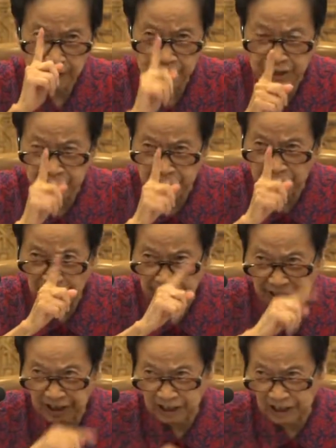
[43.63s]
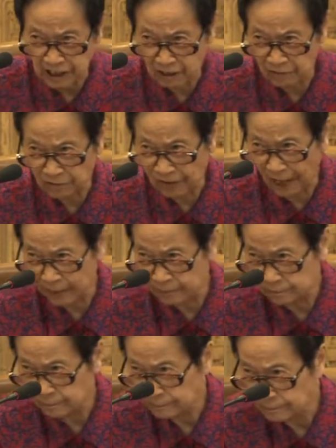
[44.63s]
你相信正
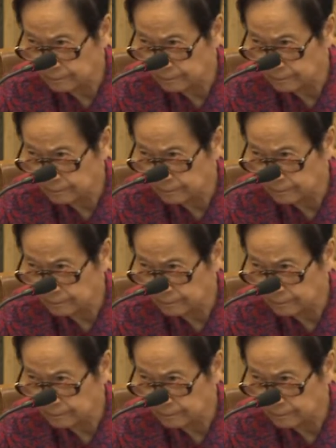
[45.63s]
法，